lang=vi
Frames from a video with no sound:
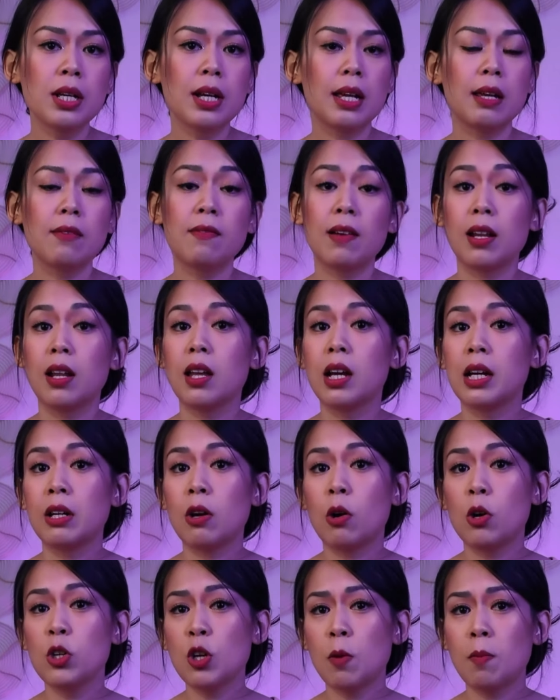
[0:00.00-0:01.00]
nghĩ và lời
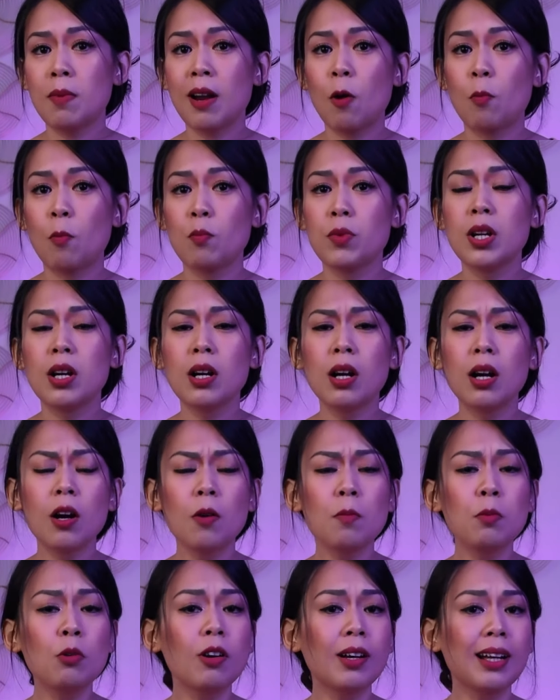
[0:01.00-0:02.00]
nói trong lòng nhưng
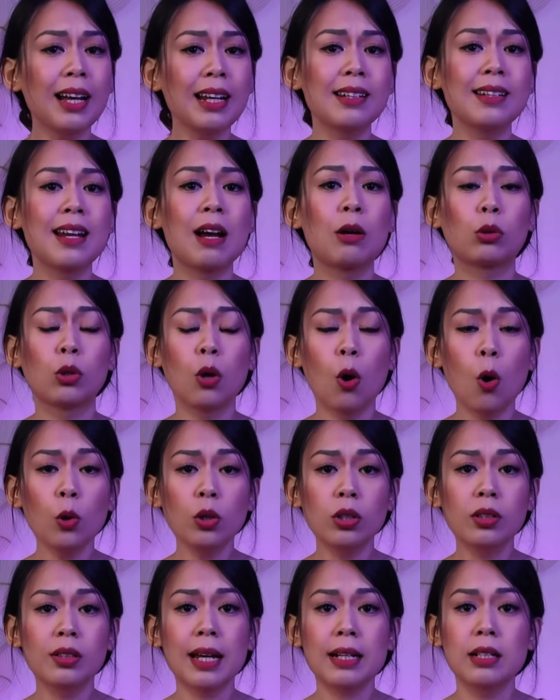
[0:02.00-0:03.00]
không có cách nào thốt
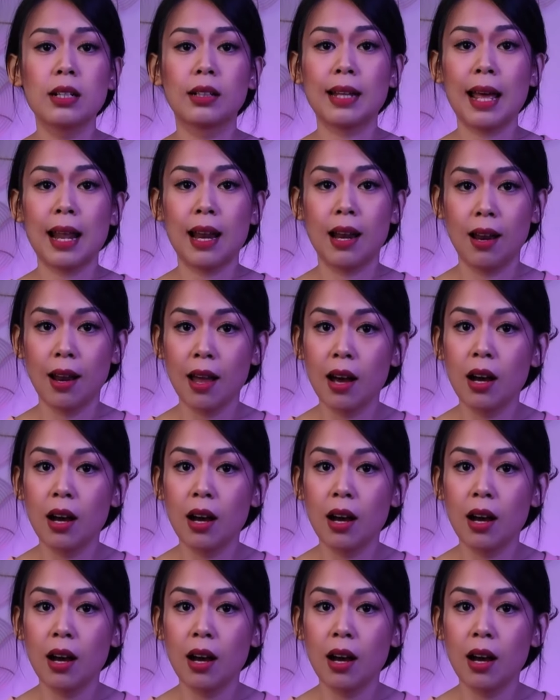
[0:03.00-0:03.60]
ra được thành